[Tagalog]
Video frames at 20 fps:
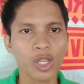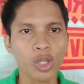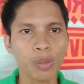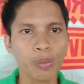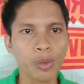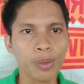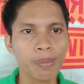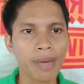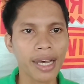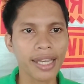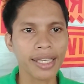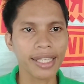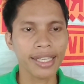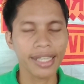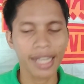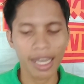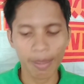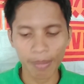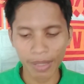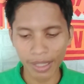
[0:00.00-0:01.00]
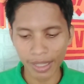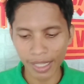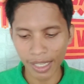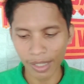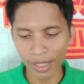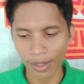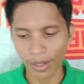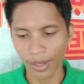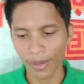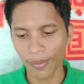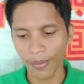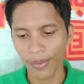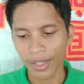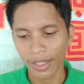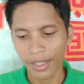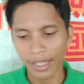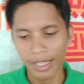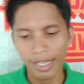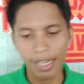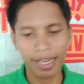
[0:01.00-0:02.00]
Ano po ba ang ginamit dito?
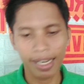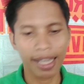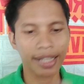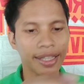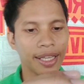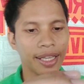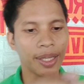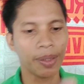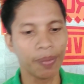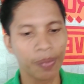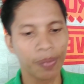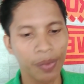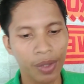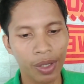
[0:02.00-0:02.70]
Tingnan natin.